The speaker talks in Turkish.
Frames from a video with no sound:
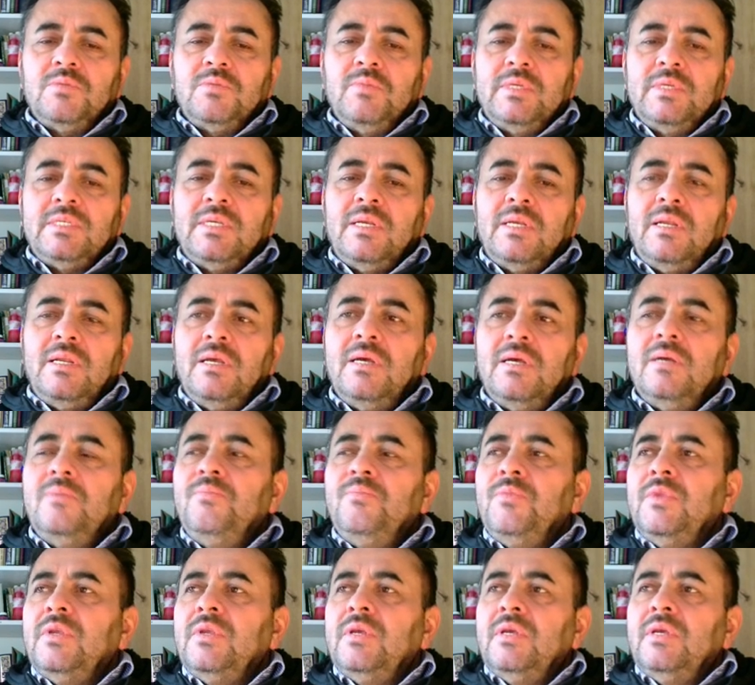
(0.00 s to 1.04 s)
Mesela
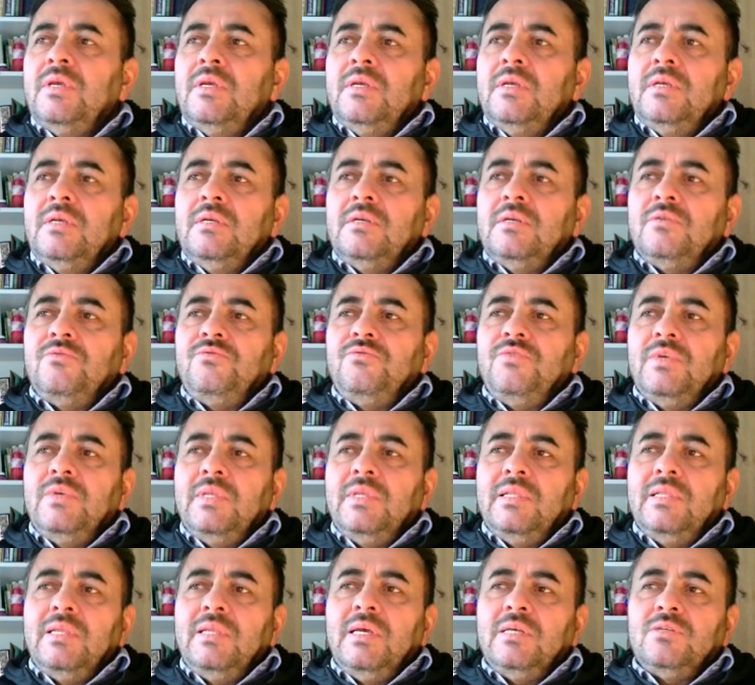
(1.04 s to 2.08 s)
e,
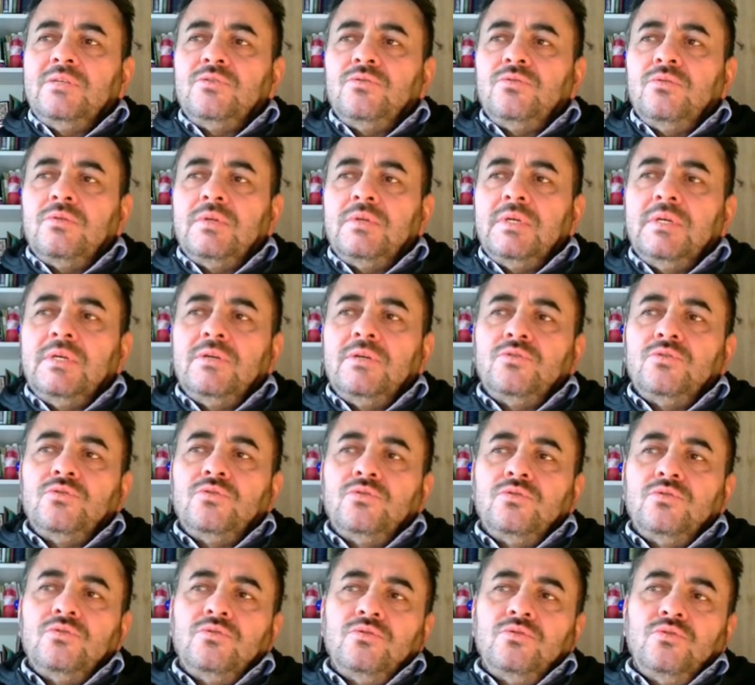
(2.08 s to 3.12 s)
filden sonra
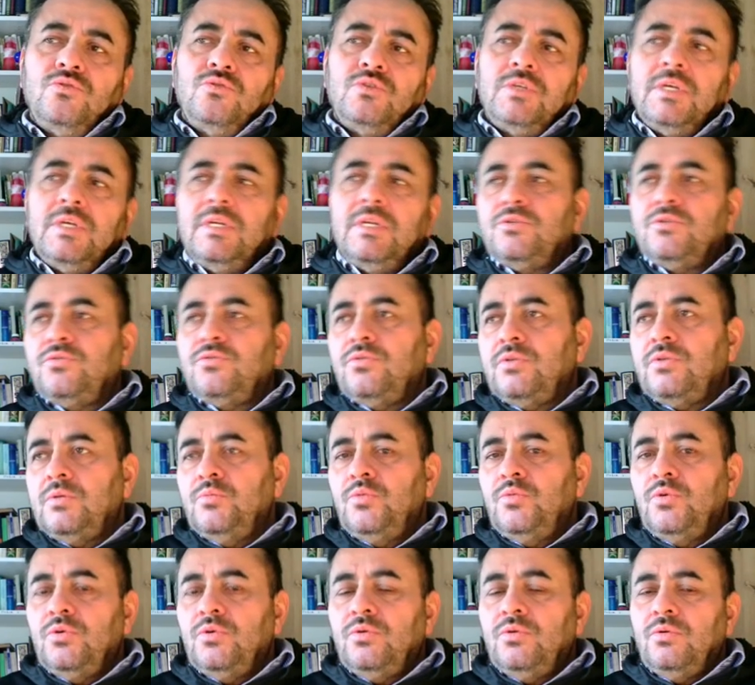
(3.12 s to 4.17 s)
şu sene sonra
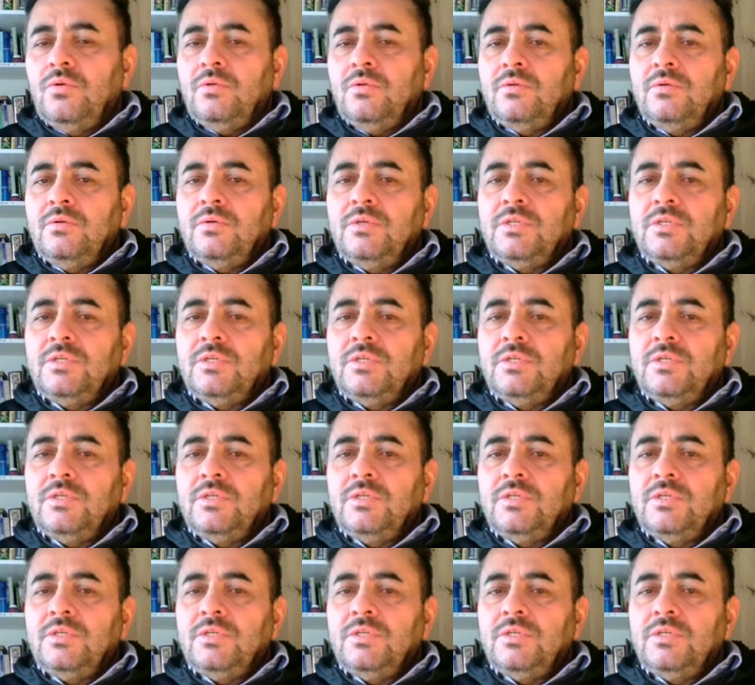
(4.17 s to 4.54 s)
böyle oldu.